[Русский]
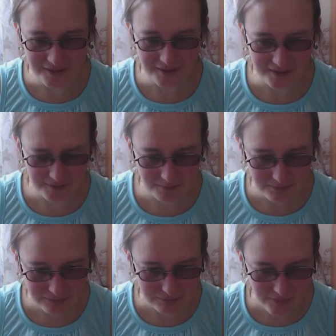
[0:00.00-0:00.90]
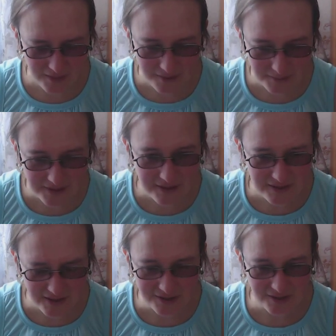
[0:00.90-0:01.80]
раз, наверное,
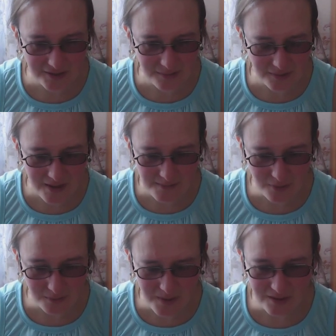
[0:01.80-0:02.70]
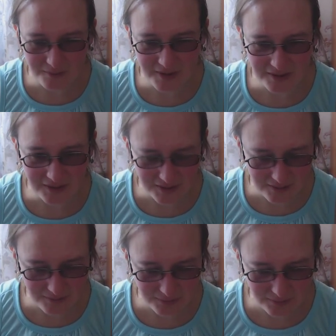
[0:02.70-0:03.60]
последний раз, когда была, покупала в Ярике в